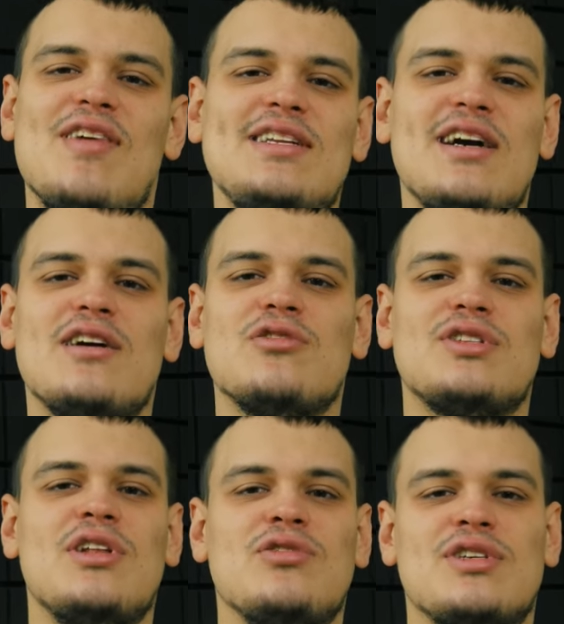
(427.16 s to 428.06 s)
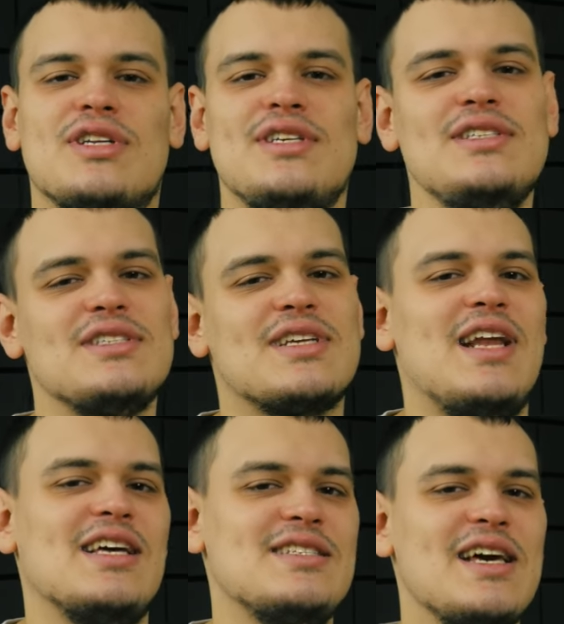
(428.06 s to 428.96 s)
weiterer kostenloser Dienst,
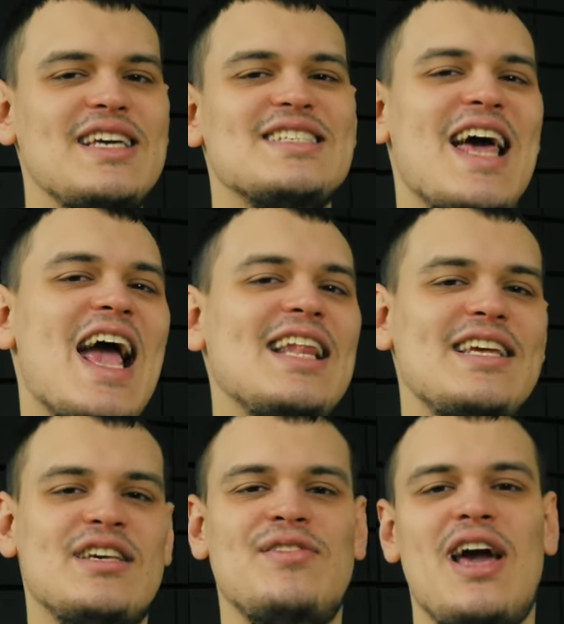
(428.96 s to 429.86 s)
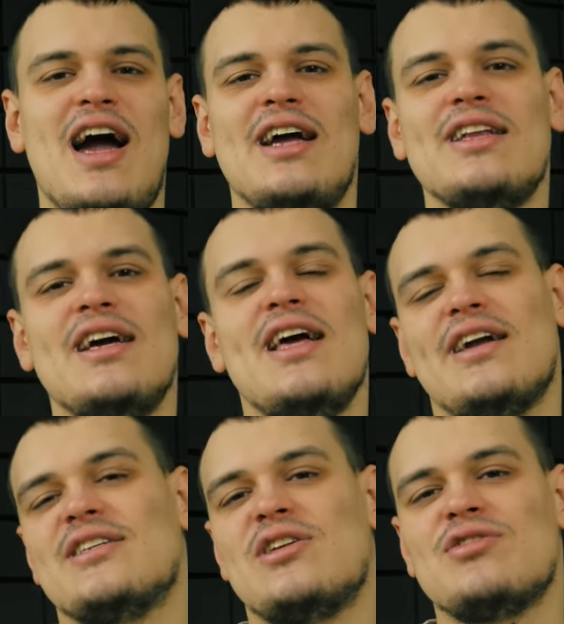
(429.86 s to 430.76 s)
Cluster, ist ähnlich wie ein
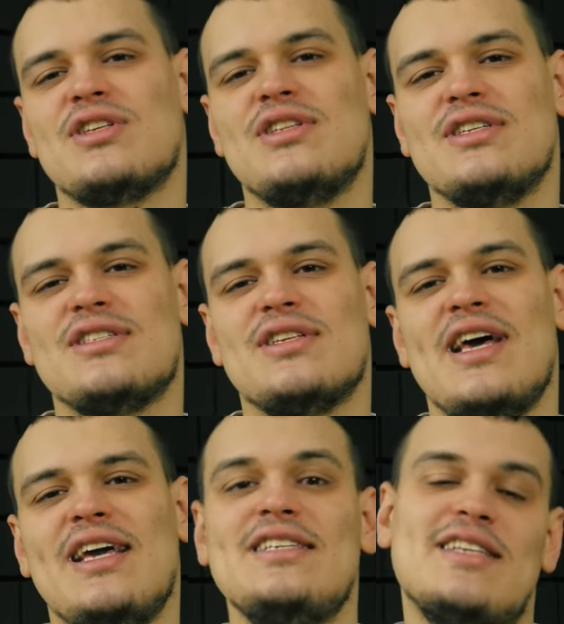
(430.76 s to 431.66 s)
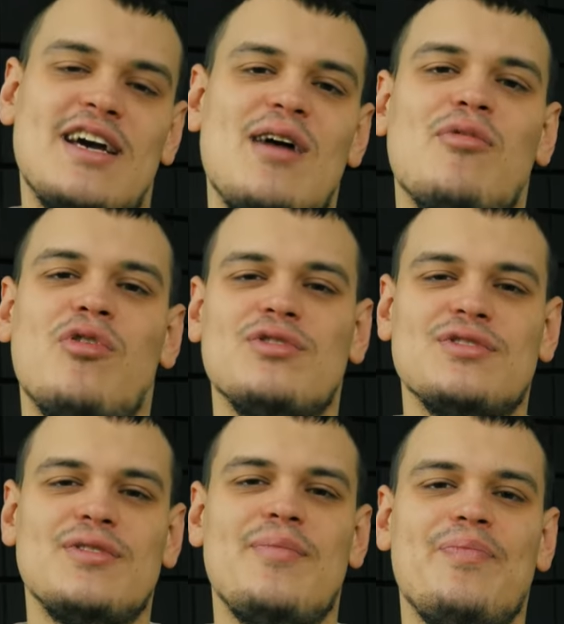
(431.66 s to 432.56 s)
geschlossenes
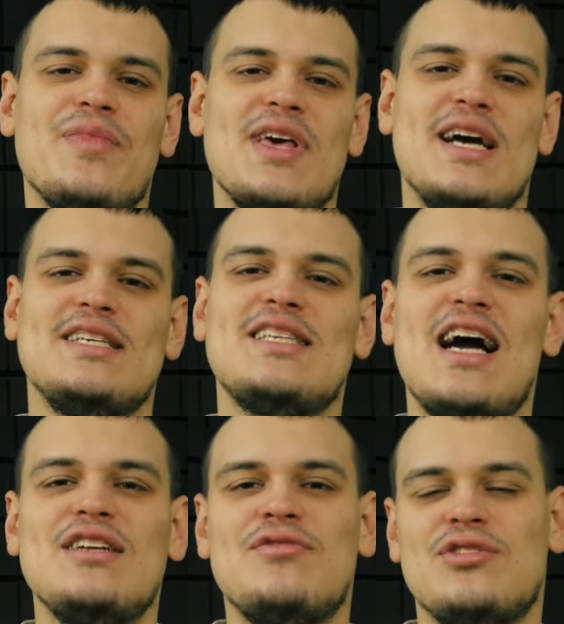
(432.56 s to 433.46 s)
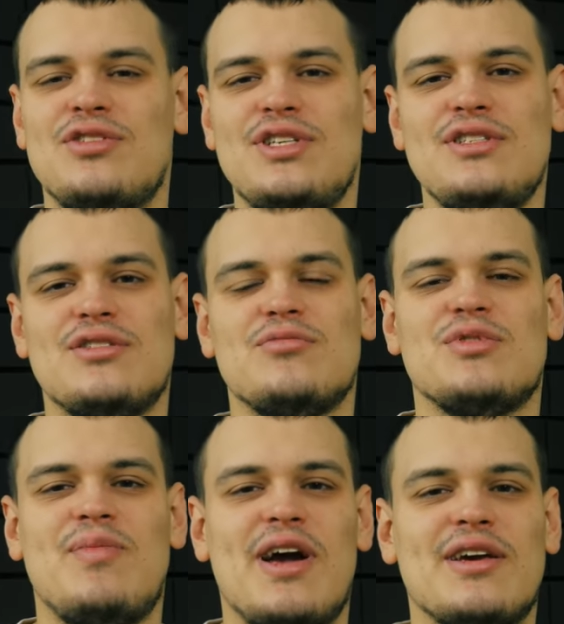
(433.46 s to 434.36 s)
Instagram-Konto. Es ist ein Fotodienst zum
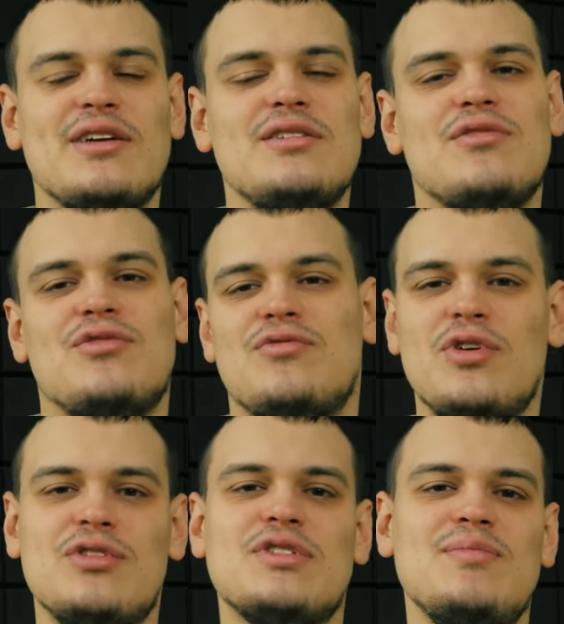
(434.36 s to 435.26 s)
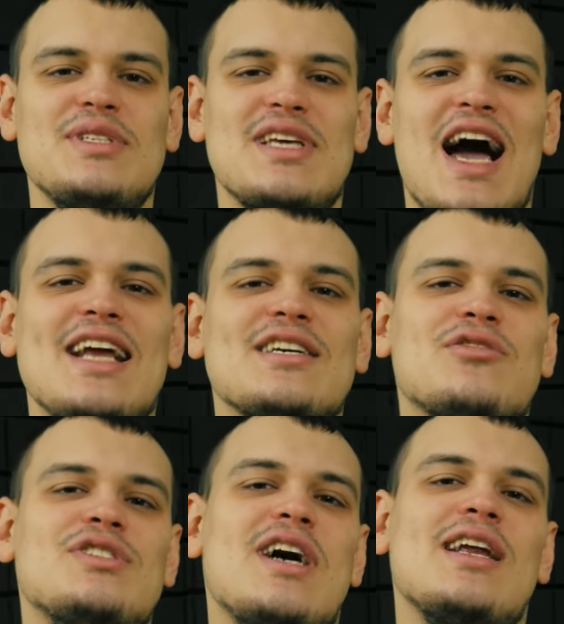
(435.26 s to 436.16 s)
Speichern von Fotos mit einer
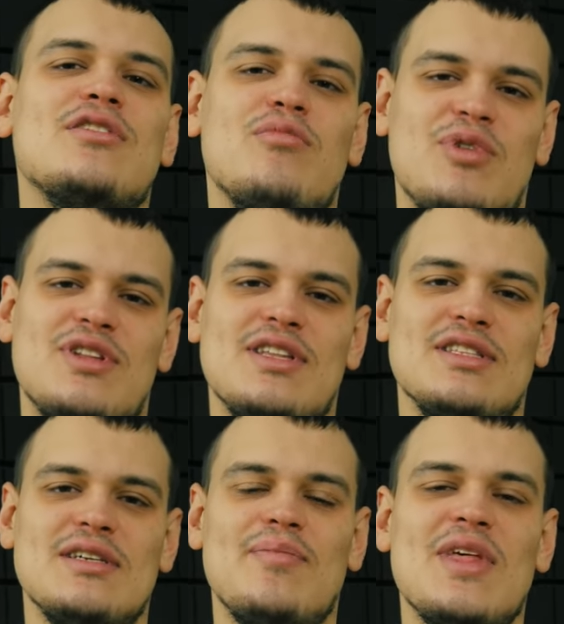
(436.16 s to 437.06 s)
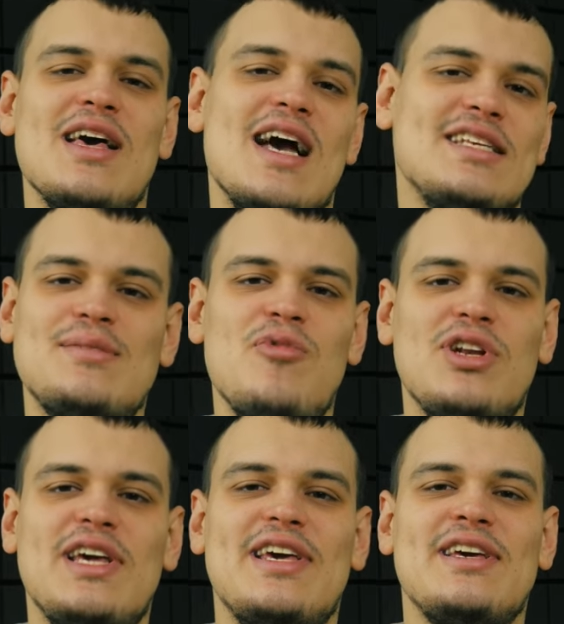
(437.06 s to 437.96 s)
sozialen Komponente. Es ist
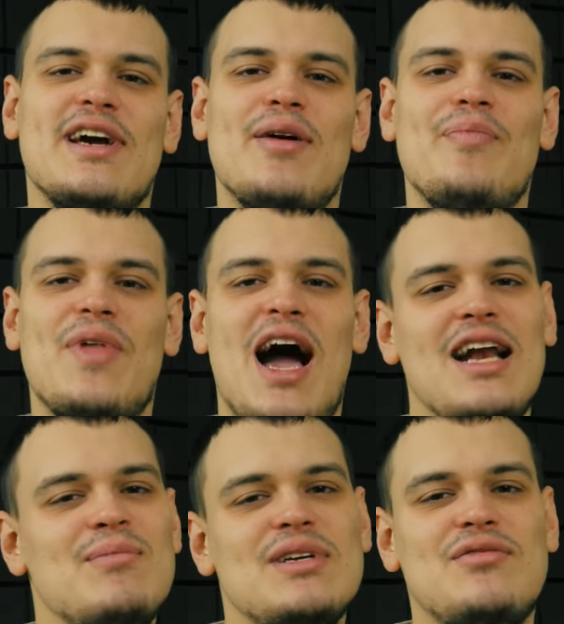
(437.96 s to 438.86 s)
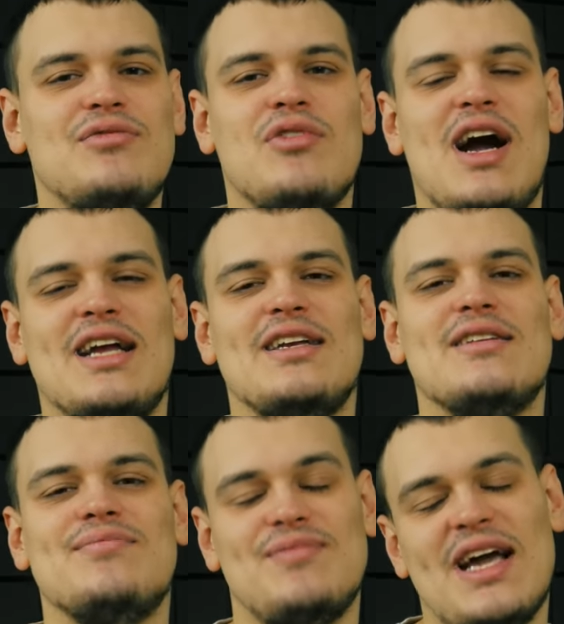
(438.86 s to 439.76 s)
möglich, Ihre Alben für ein,
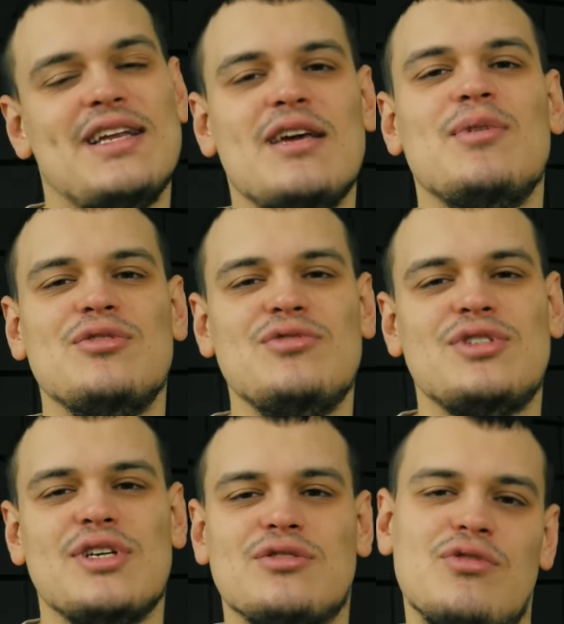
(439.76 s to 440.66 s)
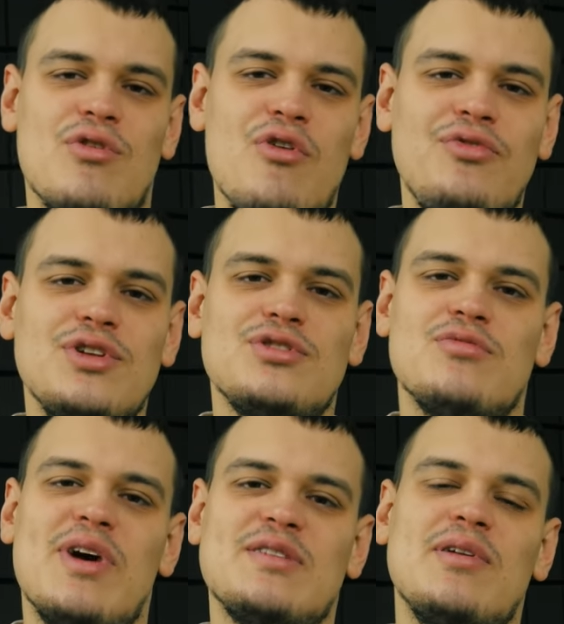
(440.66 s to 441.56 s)
einige Benutzer zu öffnen,
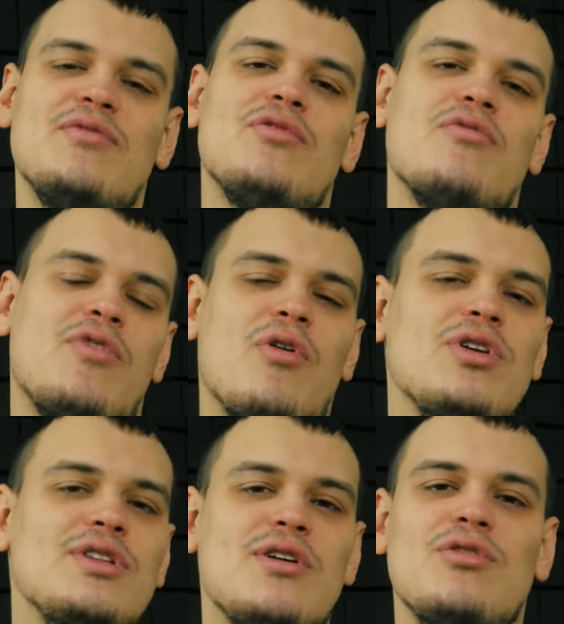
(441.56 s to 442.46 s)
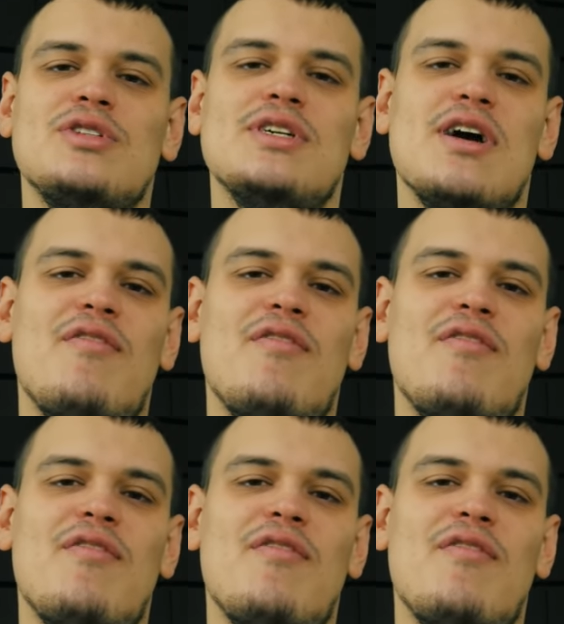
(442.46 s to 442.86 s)
zum Beispiel für Freunde oder